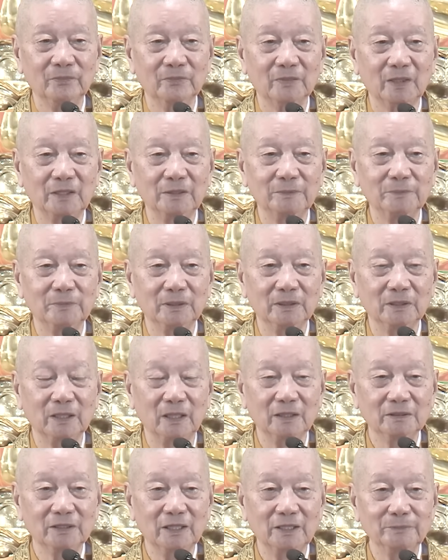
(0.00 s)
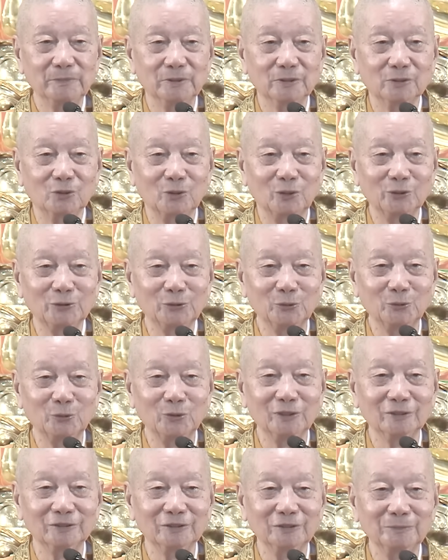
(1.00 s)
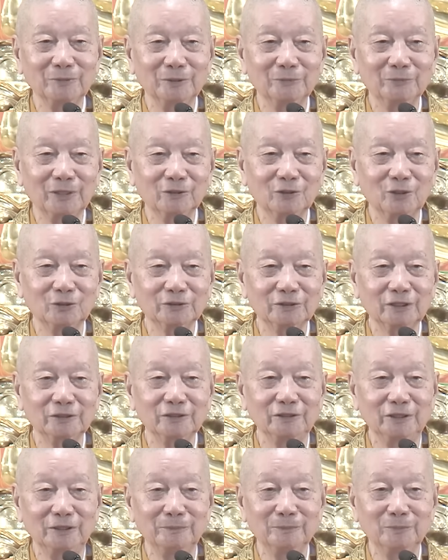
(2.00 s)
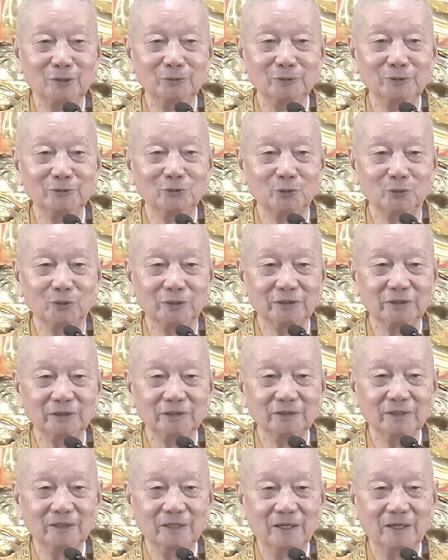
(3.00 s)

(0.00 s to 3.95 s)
Tại mình ở đây mình coi chùa thì mình phải có trách nhiệm đối với chùa chứ.